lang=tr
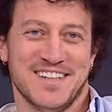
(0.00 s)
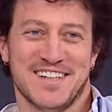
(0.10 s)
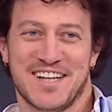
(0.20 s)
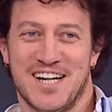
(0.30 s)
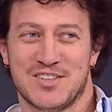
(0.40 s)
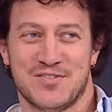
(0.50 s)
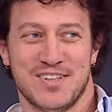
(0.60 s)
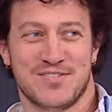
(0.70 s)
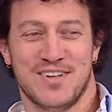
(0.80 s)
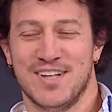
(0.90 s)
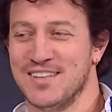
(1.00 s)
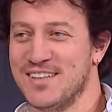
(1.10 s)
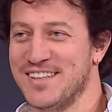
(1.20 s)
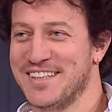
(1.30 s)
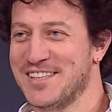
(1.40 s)
kasvet falan
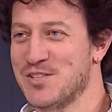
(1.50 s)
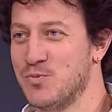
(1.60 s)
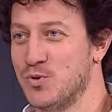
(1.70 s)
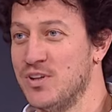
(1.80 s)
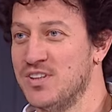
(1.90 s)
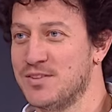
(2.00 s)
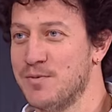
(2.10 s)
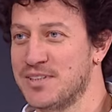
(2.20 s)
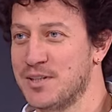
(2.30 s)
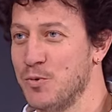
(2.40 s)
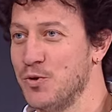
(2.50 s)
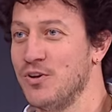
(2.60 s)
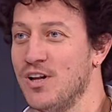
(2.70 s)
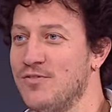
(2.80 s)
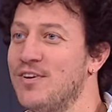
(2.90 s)
burada nasıl basketbol
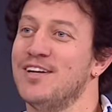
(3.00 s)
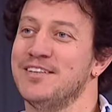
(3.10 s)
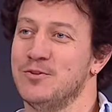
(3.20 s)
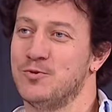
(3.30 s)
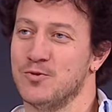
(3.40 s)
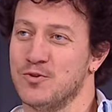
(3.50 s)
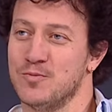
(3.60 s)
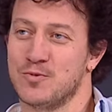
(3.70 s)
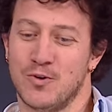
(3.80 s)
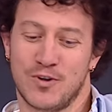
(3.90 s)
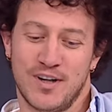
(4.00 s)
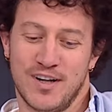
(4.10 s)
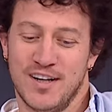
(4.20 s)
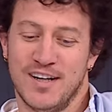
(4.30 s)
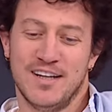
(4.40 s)
oynar falan diye düşünürdüm. Sonra
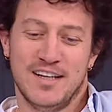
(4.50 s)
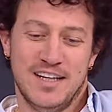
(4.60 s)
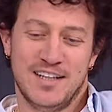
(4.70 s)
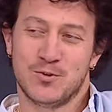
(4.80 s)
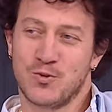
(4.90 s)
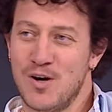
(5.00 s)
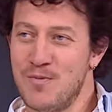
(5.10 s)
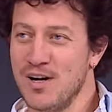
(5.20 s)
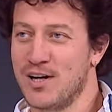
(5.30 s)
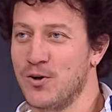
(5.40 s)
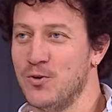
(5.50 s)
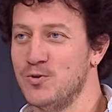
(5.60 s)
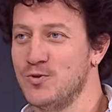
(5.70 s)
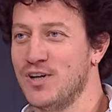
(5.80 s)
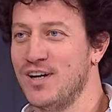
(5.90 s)
ilk durağım Ankara
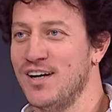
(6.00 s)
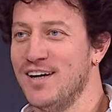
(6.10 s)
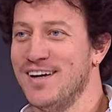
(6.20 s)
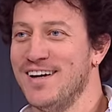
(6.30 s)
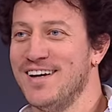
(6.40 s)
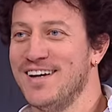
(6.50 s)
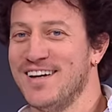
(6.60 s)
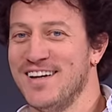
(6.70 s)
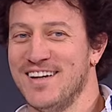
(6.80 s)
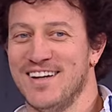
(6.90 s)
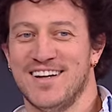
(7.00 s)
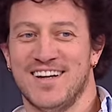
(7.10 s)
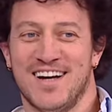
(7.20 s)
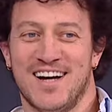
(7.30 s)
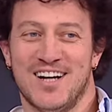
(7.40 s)
olunca
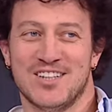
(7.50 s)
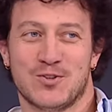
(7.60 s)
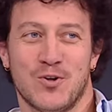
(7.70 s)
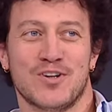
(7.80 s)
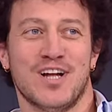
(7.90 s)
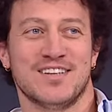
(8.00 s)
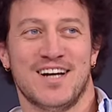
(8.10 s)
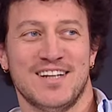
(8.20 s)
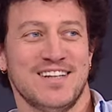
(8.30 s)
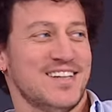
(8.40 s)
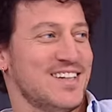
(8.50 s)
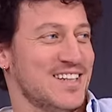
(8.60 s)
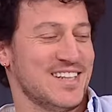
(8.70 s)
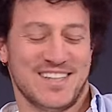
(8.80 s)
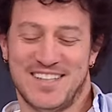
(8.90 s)
e, sonradan da hani
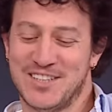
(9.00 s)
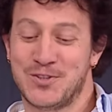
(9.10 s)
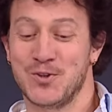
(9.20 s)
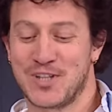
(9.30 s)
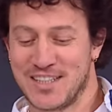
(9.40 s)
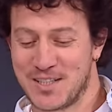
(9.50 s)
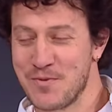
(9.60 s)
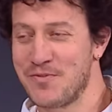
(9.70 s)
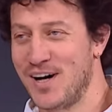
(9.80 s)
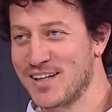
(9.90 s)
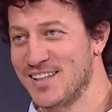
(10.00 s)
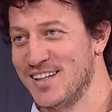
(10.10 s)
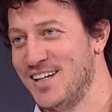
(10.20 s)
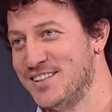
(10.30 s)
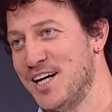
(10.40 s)
yaşıyorken tabii farklı
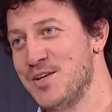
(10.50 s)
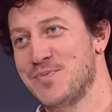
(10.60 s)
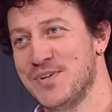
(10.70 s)
acayip